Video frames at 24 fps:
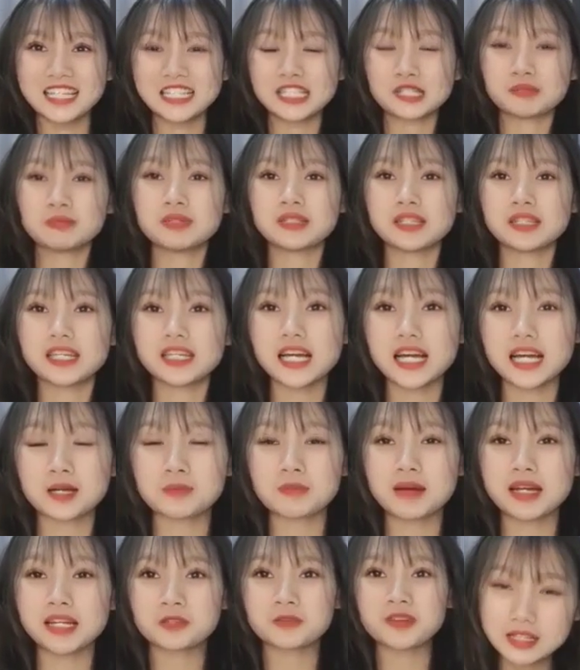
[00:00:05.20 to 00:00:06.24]
Chào mừng tất cả các
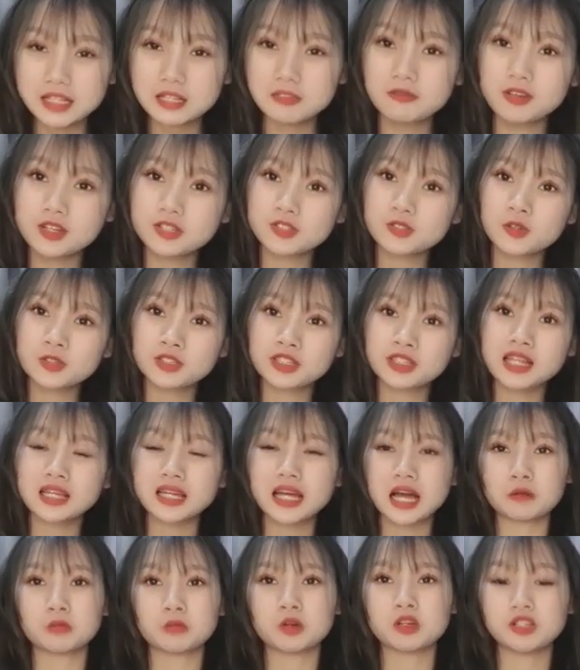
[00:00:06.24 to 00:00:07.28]
bạn. Thì vừa rồi thì tất
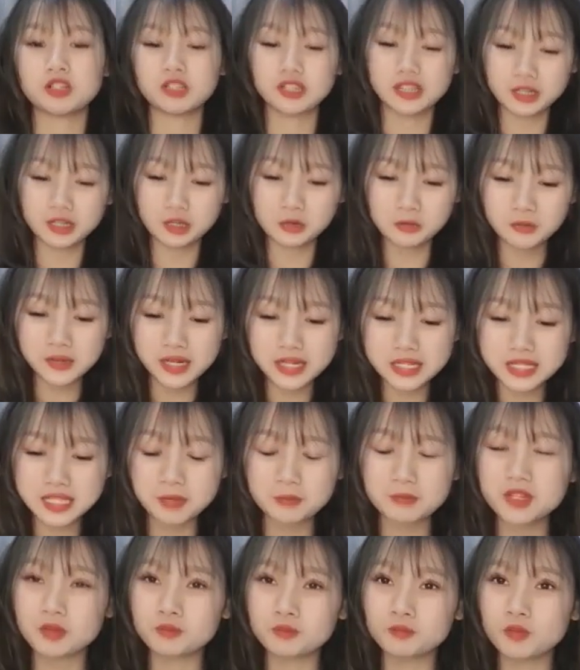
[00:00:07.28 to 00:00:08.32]
cả mọi người cũng đã
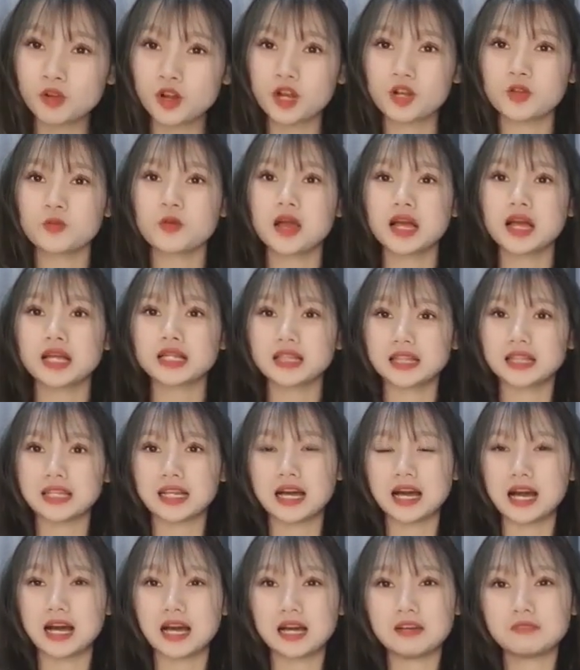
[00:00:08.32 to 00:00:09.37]
xem được một cái đoạn
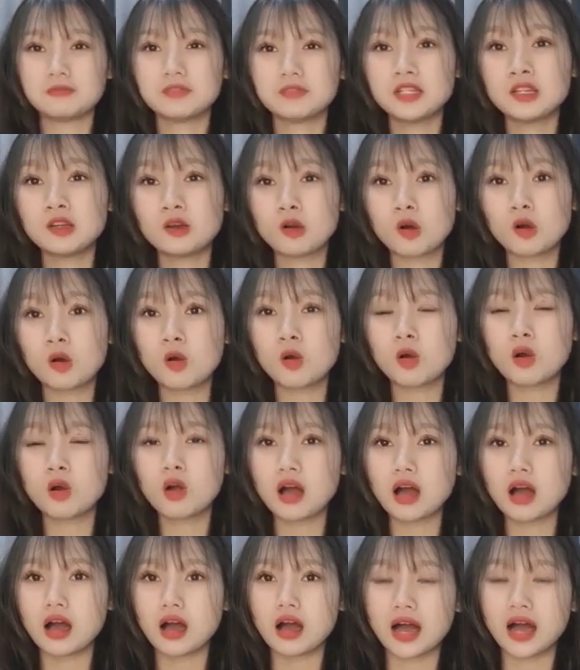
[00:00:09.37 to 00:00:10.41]
uh, video uh,
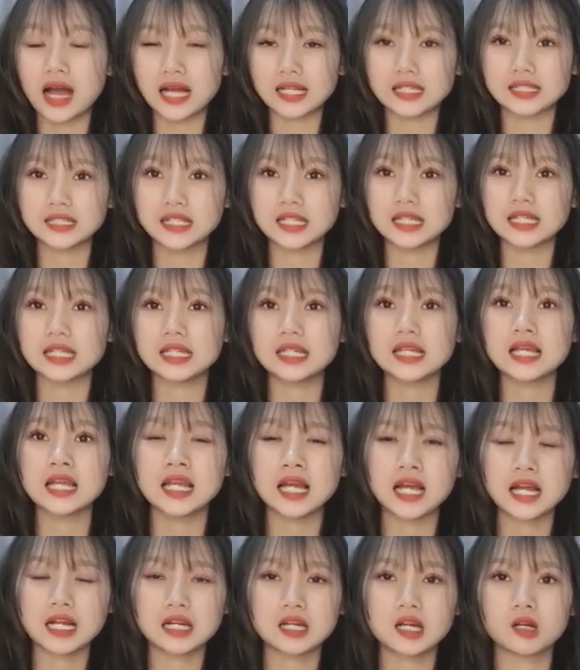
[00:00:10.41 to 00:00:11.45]
hành trình ghi
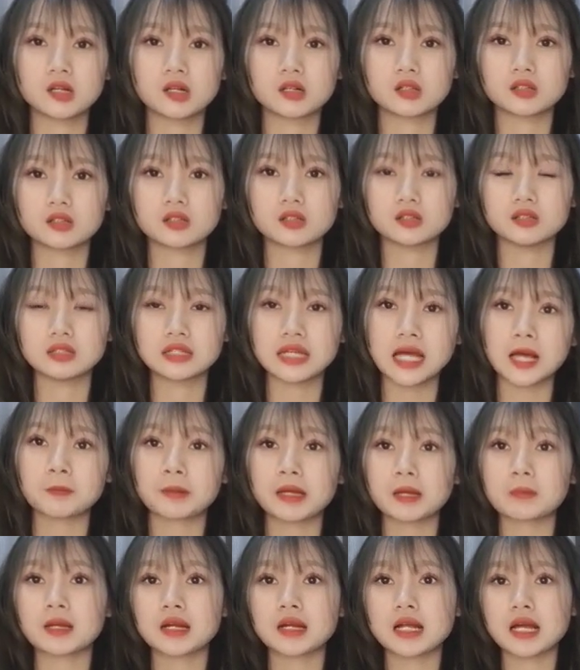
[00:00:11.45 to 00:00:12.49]
lại được từ
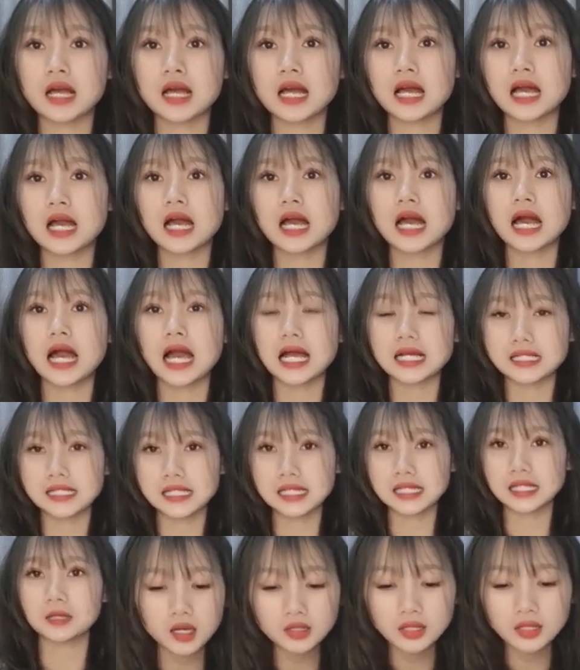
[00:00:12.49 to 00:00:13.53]
camera hành
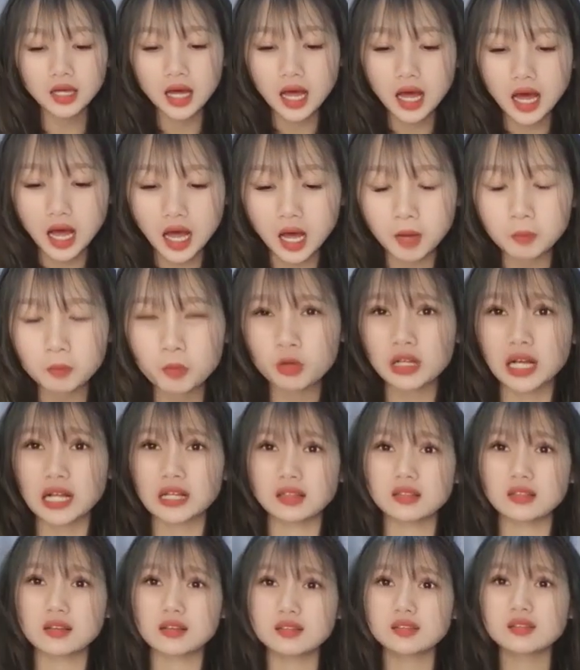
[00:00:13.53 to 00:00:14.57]
trình uh, một cảnh
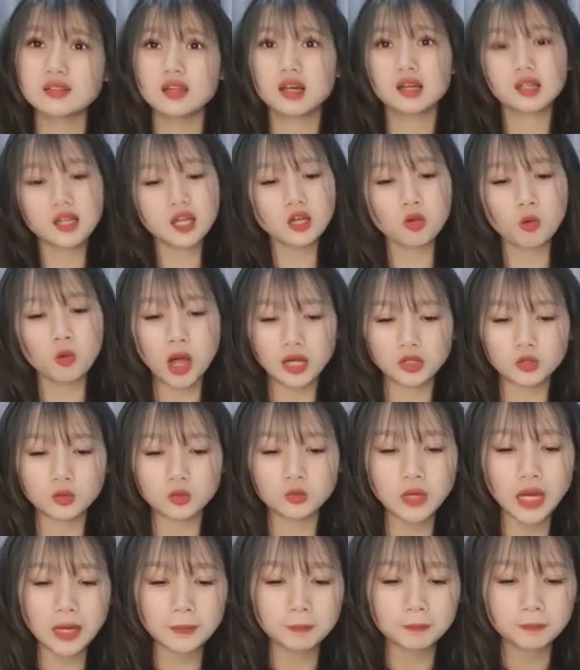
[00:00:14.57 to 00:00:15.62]
tượng rất là kinh hoàng đúng
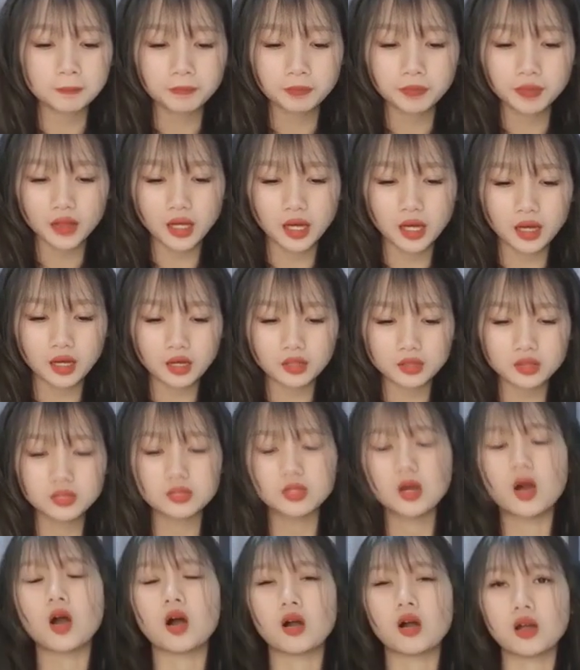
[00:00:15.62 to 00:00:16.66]
không ạ? Uh, thử
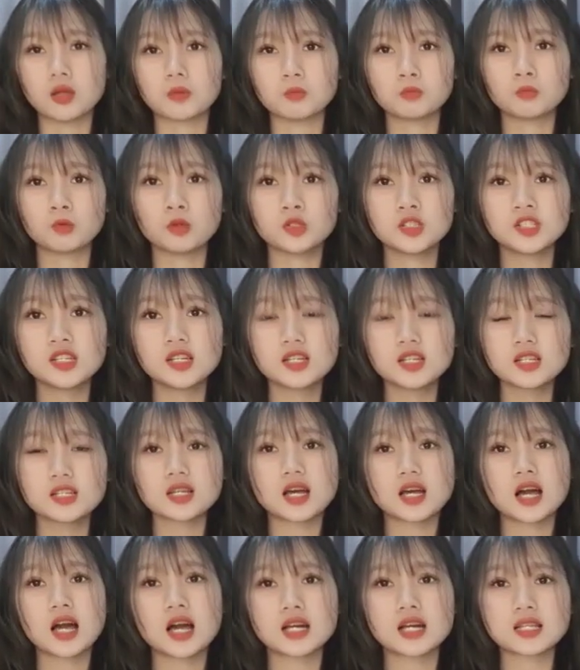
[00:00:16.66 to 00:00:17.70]
hỏi một chiếc
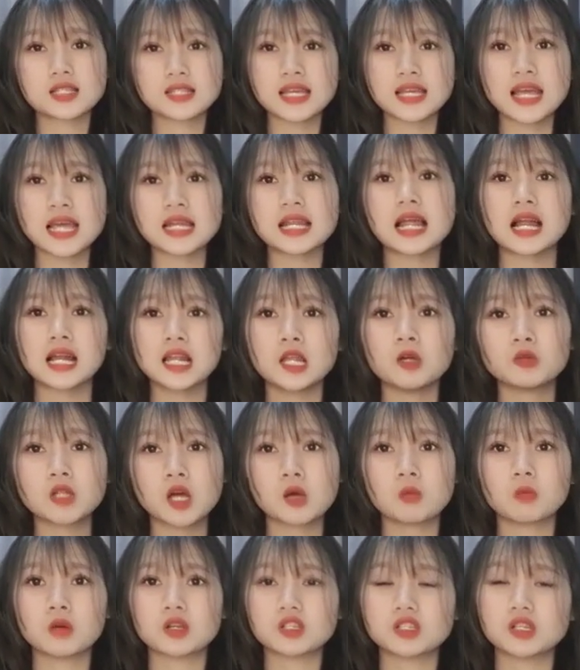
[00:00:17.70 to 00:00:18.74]
uh, xe đang lưu
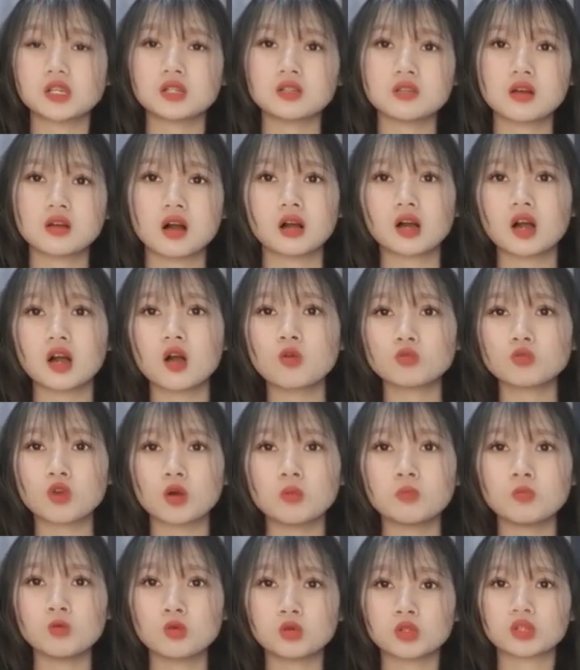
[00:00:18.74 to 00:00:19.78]
thông ở trên đường không có
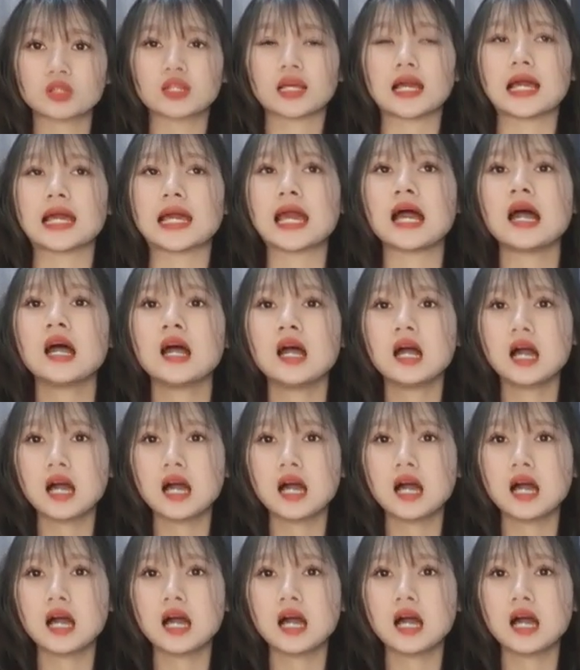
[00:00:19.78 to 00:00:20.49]
một cái uh,